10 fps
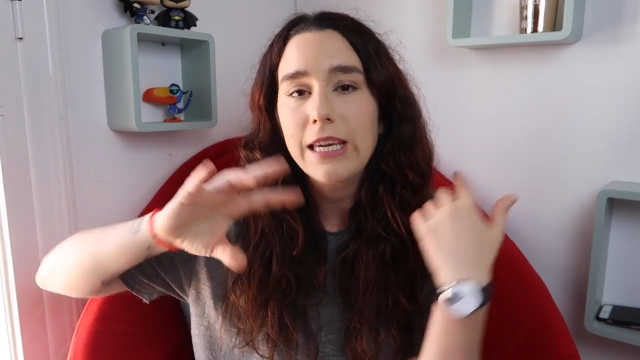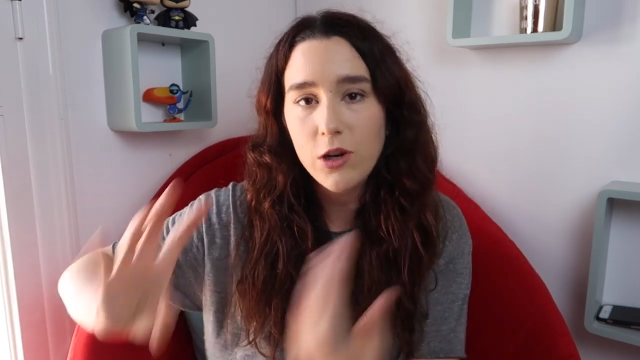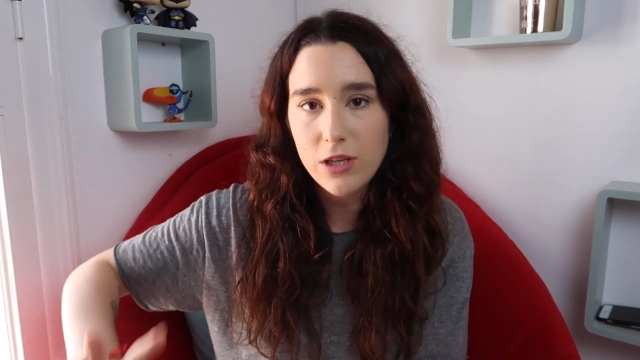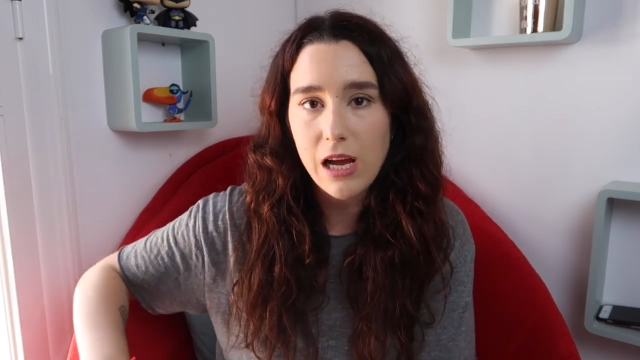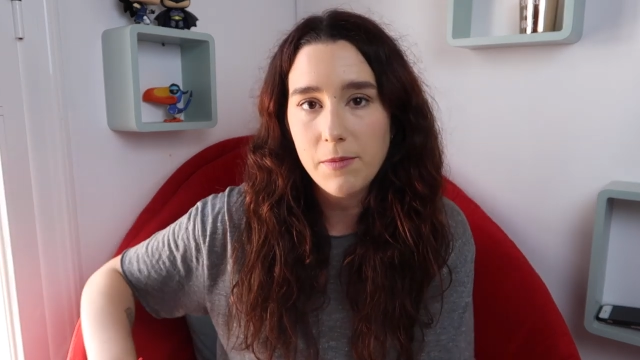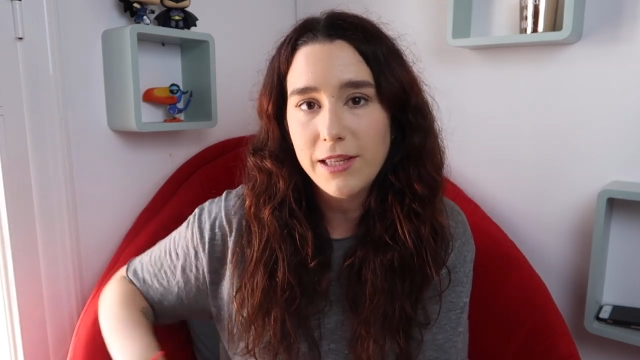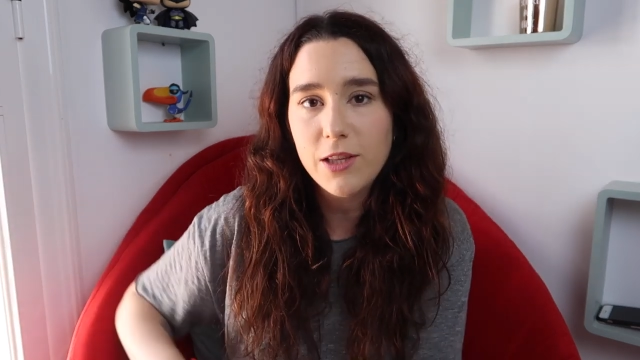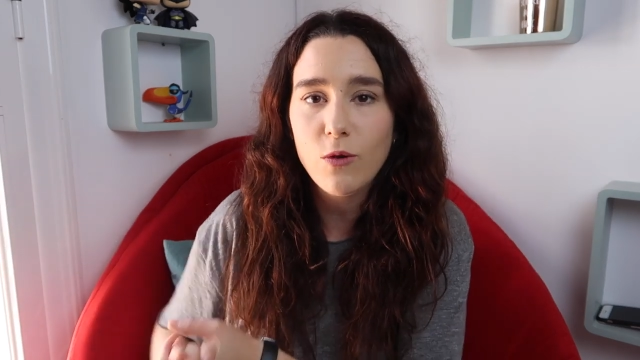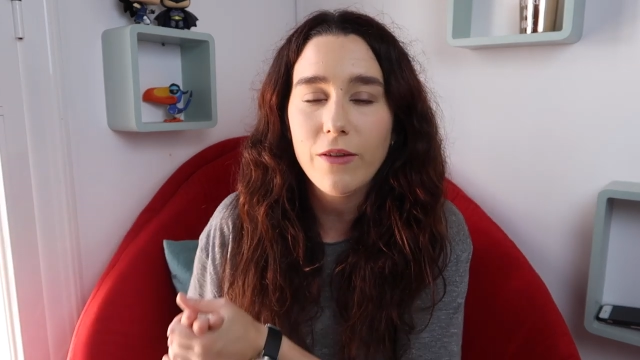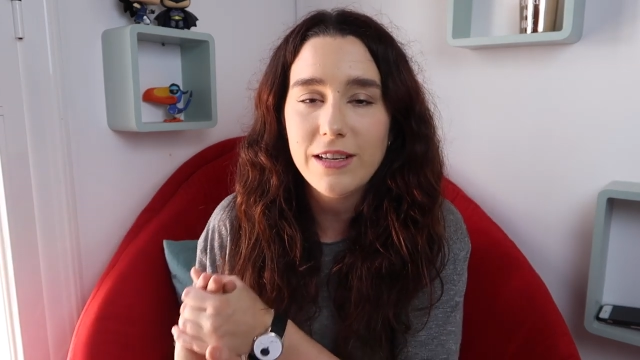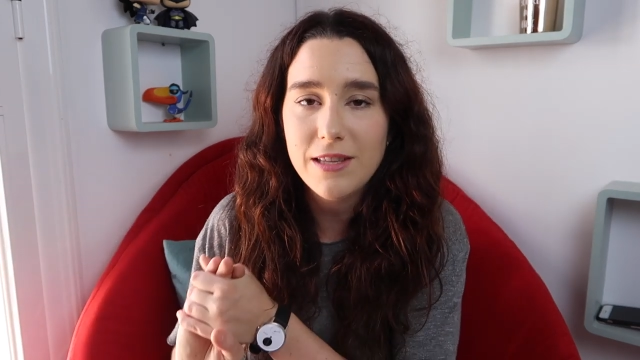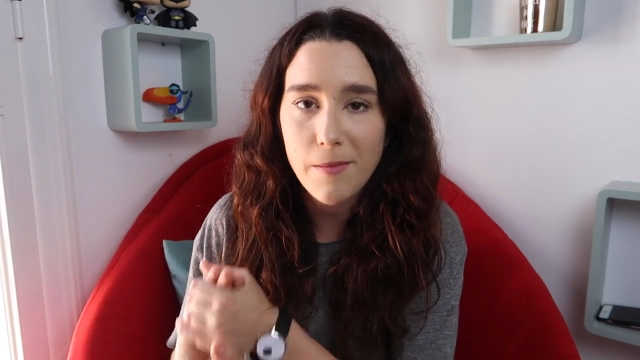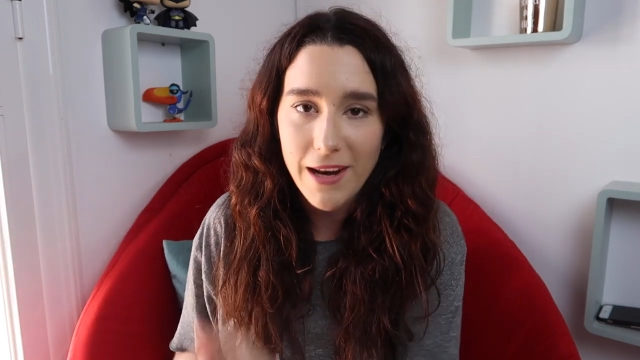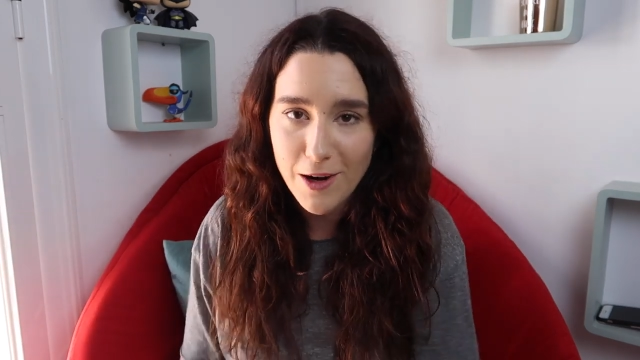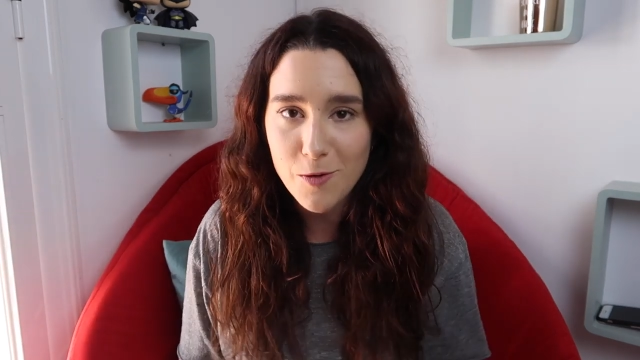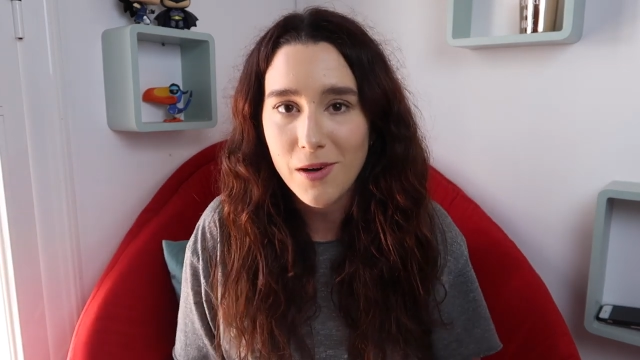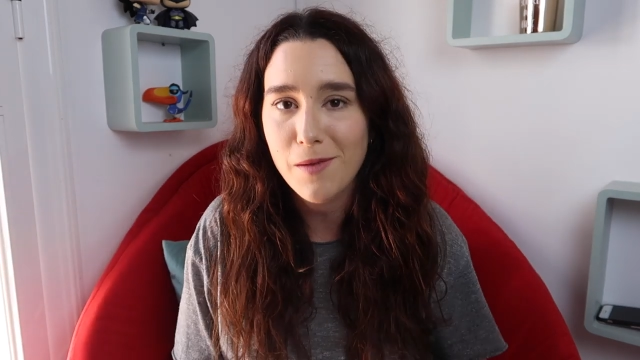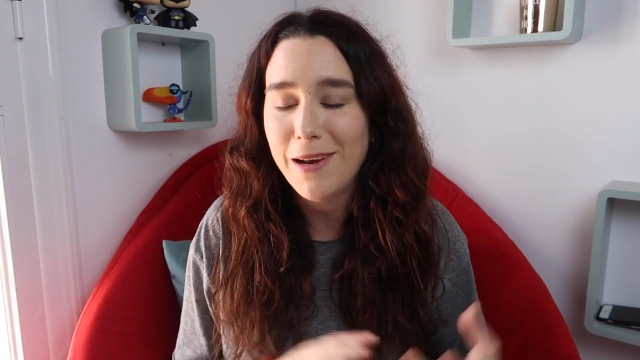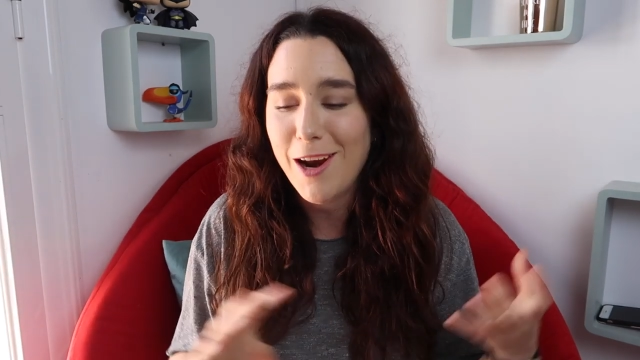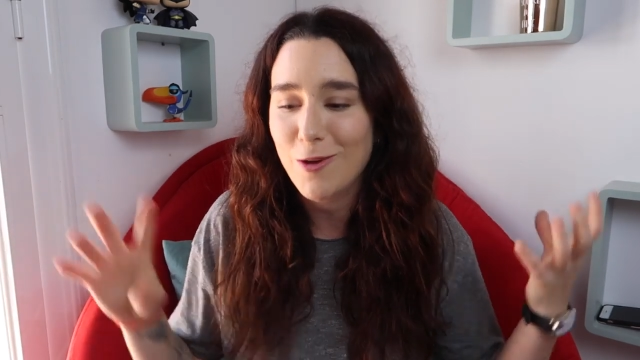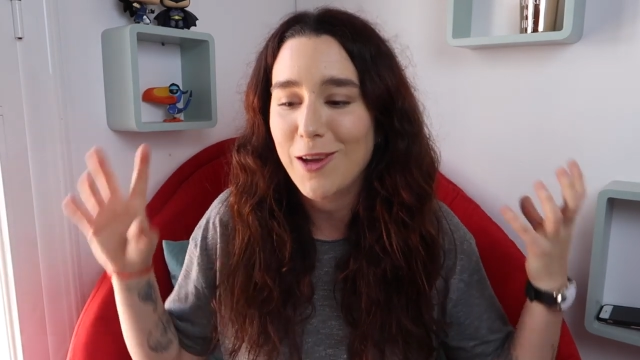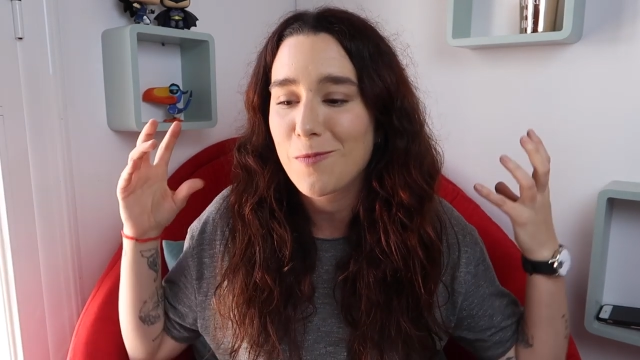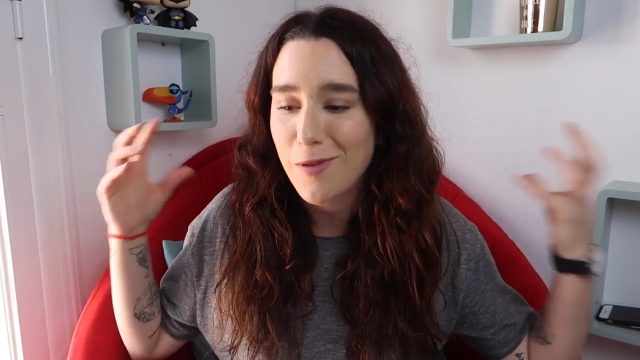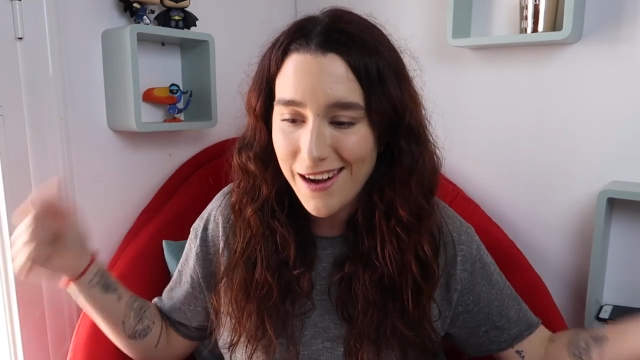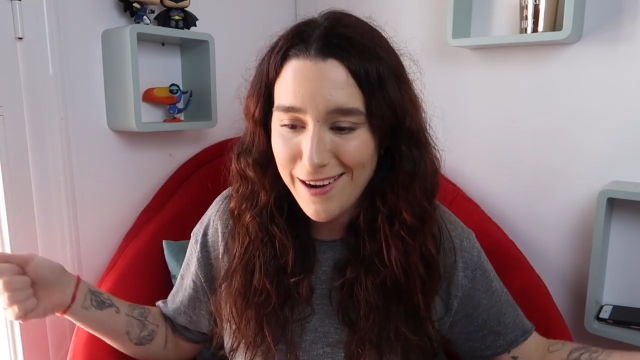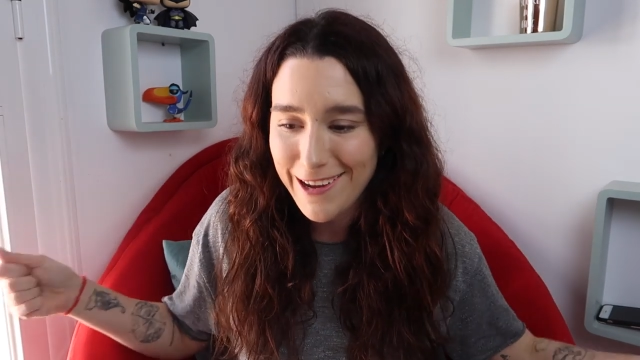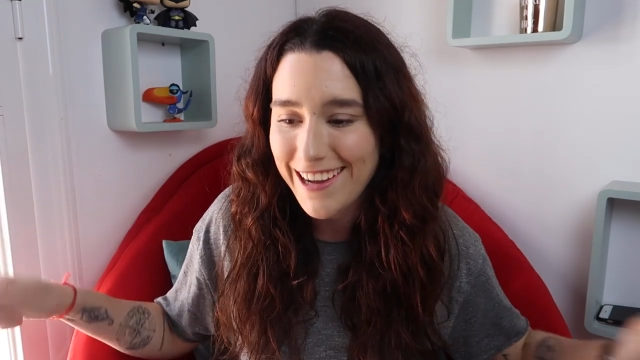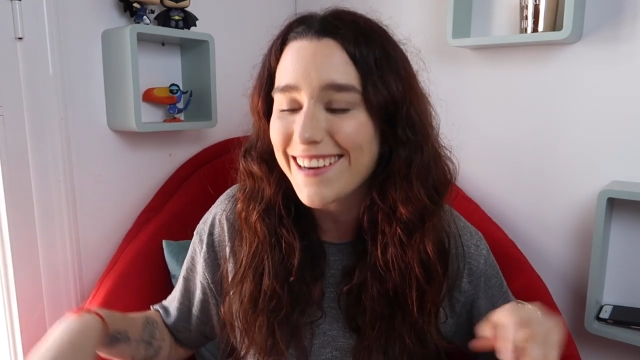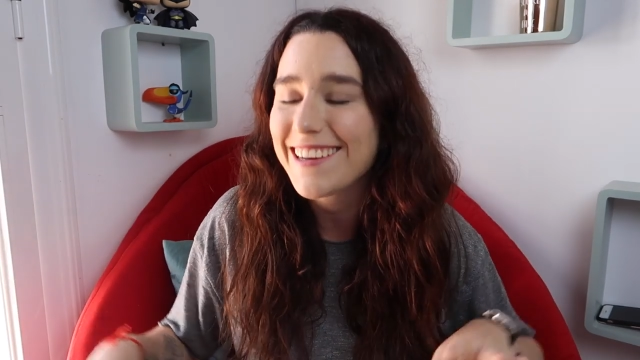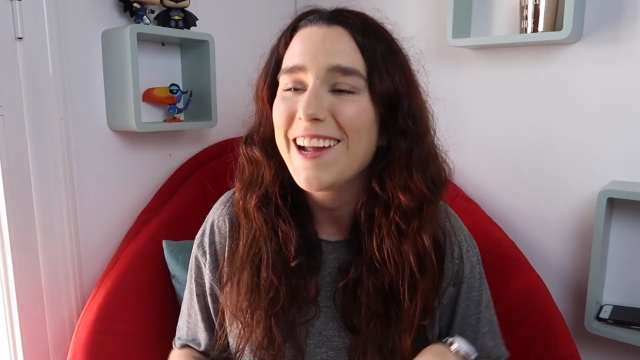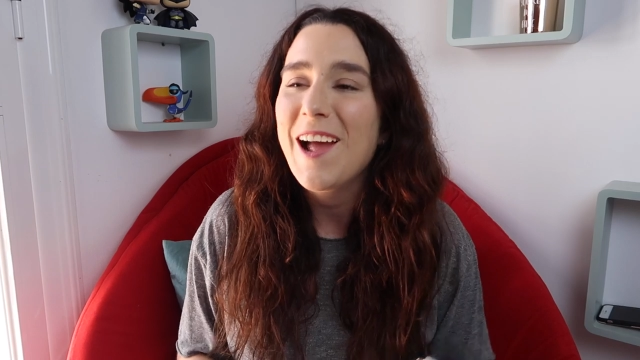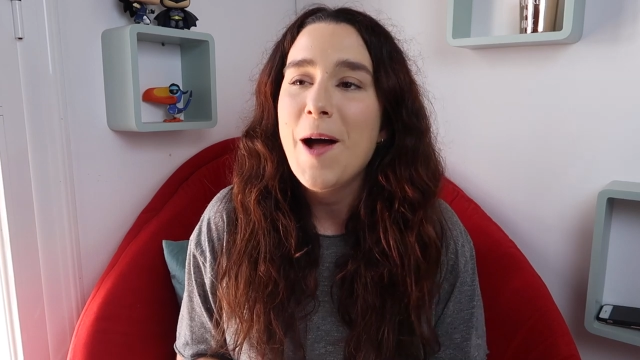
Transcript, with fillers: Quiero sacarme el título antes de verano porque en verano quiero poder navegar